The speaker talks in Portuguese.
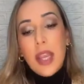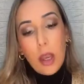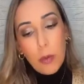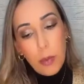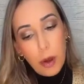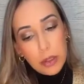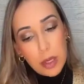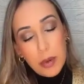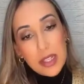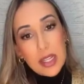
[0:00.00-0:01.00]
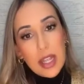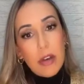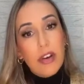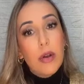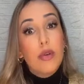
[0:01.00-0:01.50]
eu posso apresentar
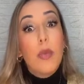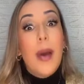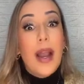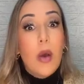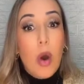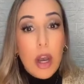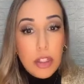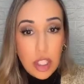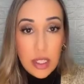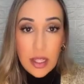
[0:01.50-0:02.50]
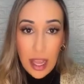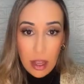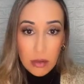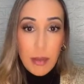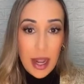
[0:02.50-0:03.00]
o valor do pacote
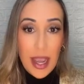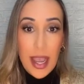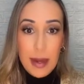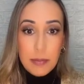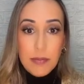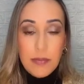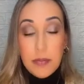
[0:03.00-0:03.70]
inteiro para ele.